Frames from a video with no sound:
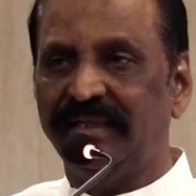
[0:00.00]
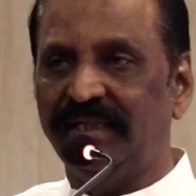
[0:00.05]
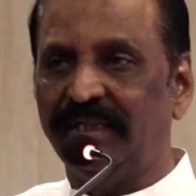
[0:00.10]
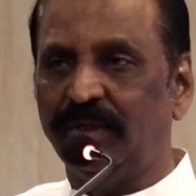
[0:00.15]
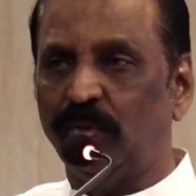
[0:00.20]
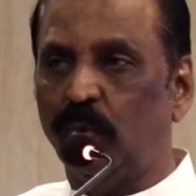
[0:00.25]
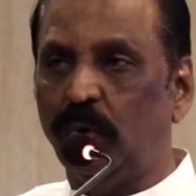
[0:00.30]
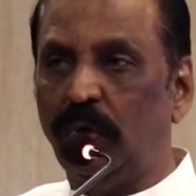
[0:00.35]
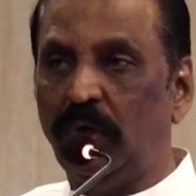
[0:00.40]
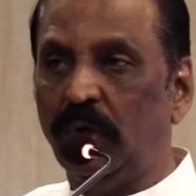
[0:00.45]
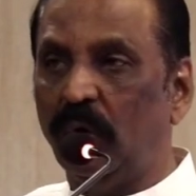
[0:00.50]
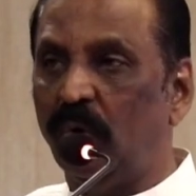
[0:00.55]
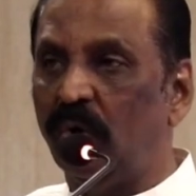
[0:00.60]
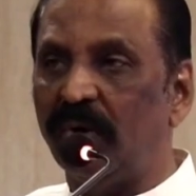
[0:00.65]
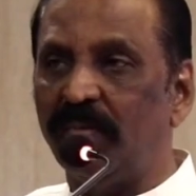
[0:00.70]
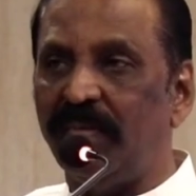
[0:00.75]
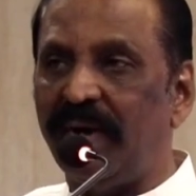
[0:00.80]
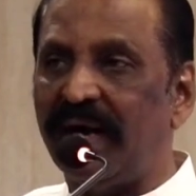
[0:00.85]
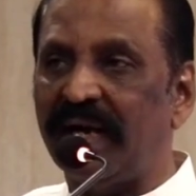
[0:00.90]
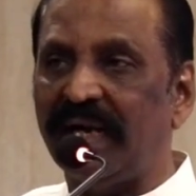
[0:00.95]
இது
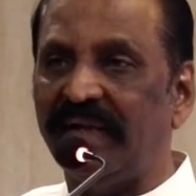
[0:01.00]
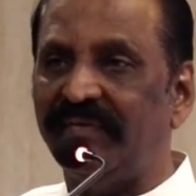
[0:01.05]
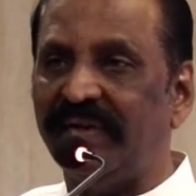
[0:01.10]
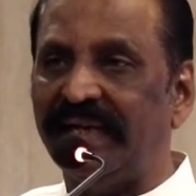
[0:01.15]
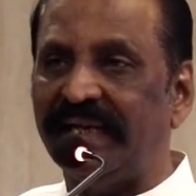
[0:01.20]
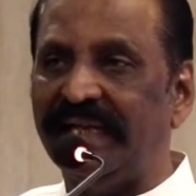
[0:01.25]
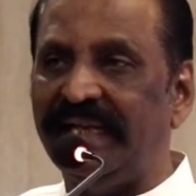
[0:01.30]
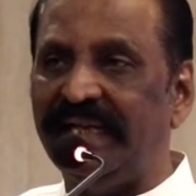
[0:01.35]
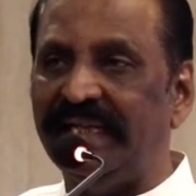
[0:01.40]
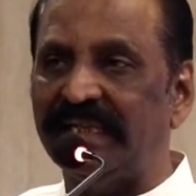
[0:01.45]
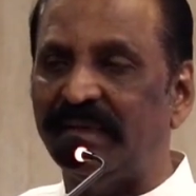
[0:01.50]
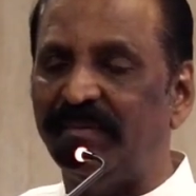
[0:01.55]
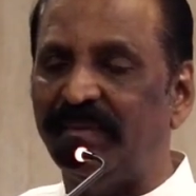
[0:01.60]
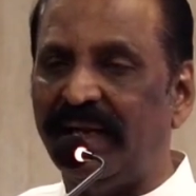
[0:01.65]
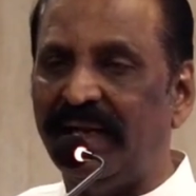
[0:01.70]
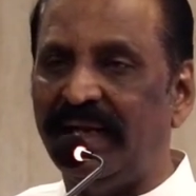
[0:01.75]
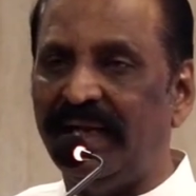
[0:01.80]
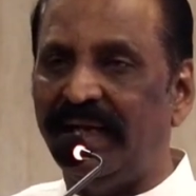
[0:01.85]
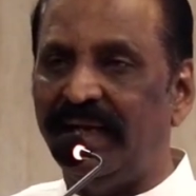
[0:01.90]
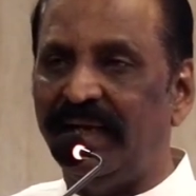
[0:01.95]
உள்ளூர் மாணவர் கீதம்
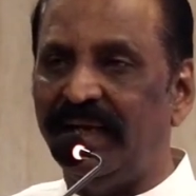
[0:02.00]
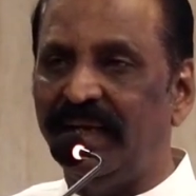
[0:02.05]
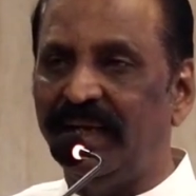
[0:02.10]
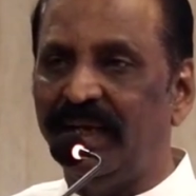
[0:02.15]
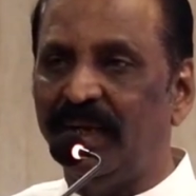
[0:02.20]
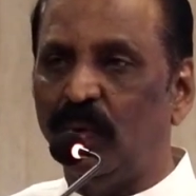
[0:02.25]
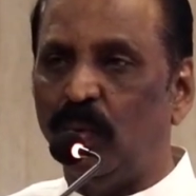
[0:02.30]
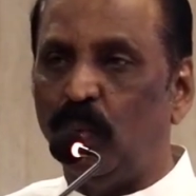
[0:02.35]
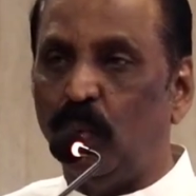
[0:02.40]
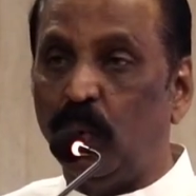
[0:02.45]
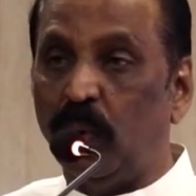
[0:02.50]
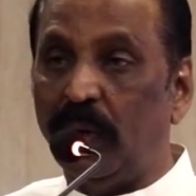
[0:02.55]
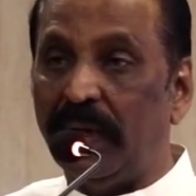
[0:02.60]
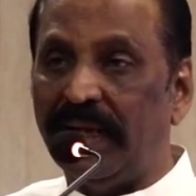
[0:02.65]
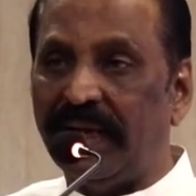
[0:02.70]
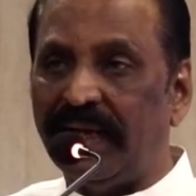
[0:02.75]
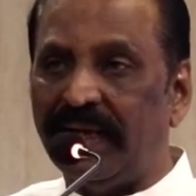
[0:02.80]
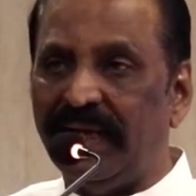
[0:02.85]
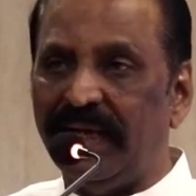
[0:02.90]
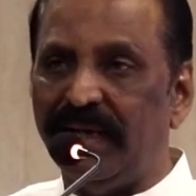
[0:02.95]
அல்ல
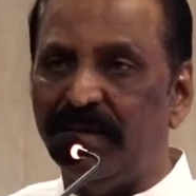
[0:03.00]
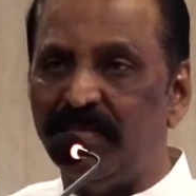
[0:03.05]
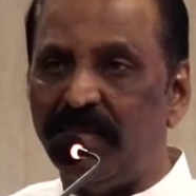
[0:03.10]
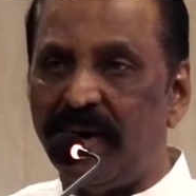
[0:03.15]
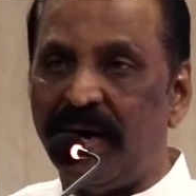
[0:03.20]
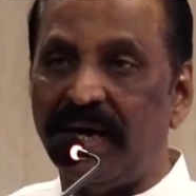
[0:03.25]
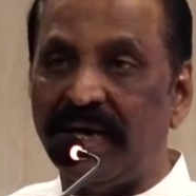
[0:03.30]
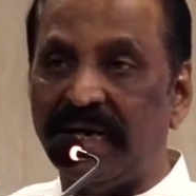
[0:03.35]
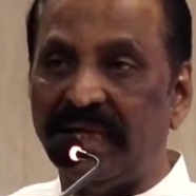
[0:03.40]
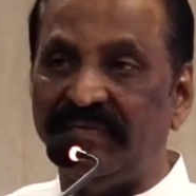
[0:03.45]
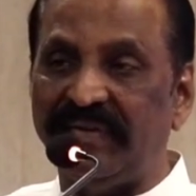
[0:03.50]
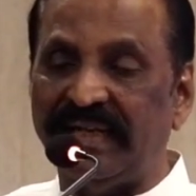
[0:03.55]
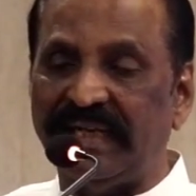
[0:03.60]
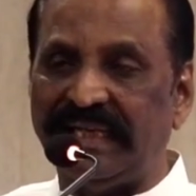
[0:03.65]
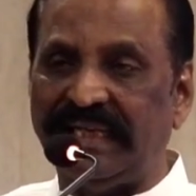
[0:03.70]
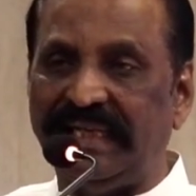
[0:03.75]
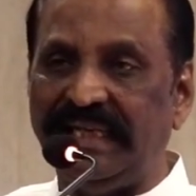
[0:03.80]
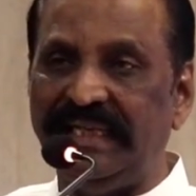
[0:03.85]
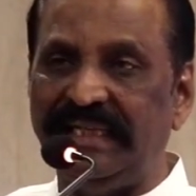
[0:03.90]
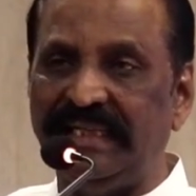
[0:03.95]
உலக மாணவர்
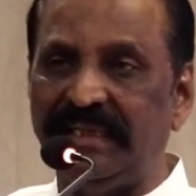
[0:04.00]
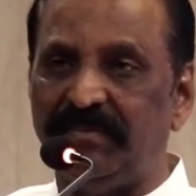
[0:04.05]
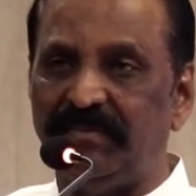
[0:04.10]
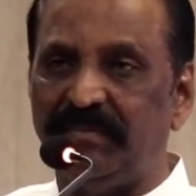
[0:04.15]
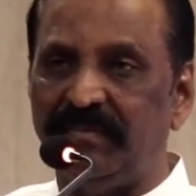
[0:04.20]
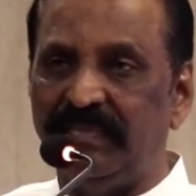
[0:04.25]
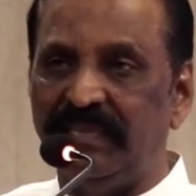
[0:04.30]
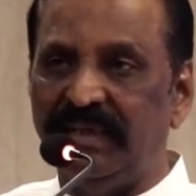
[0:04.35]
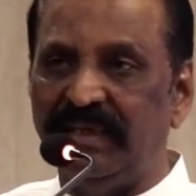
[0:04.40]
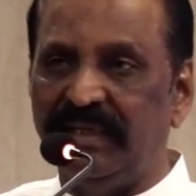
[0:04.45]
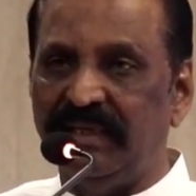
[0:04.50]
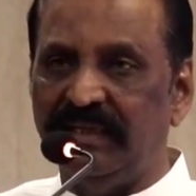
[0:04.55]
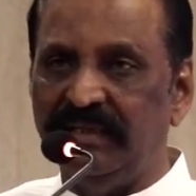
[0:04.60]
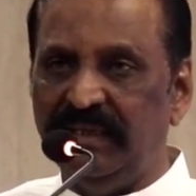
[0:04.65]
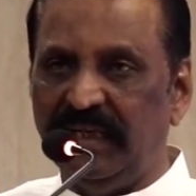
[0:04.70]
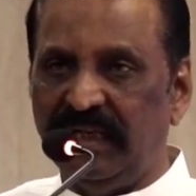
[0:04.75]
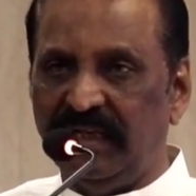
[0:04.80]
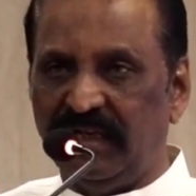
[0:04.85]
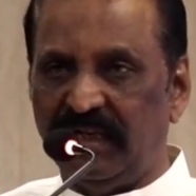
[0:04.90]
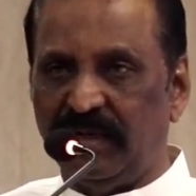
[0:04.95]
கீதம்
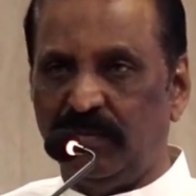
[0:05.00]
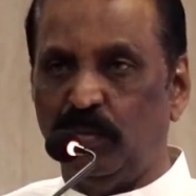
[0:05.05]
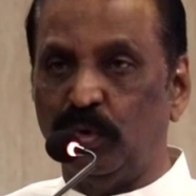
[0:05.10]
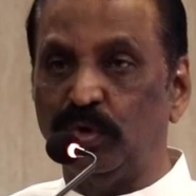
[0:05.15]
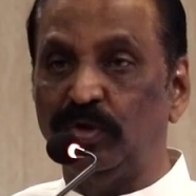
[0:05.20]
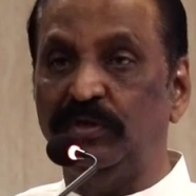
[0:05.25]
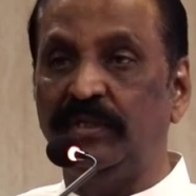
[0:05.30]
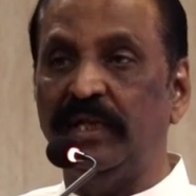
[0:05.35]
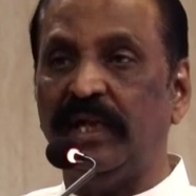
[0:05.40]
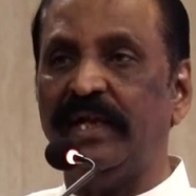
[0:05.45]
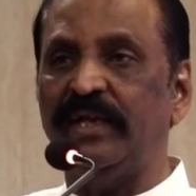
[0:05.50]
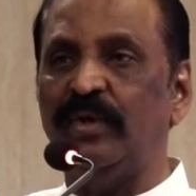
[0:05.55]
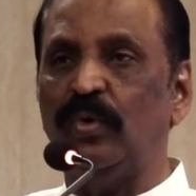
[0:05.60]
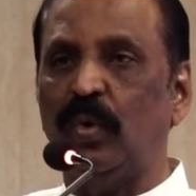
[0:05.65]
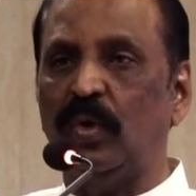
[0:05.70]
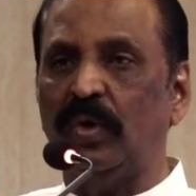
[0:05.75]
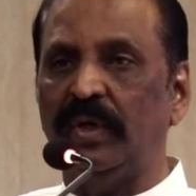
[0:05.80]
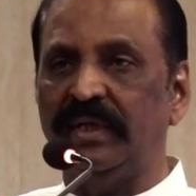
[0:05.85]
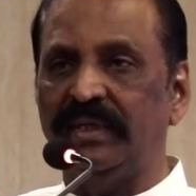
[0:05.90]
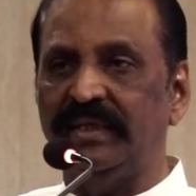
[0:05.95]
என்ற
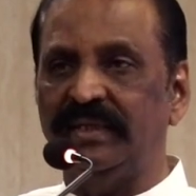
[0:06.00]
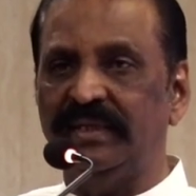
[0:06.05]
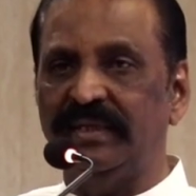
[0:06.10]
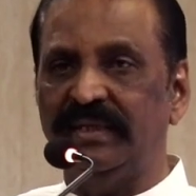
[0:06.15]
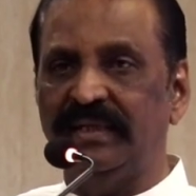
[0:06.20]
முத்திரையோடு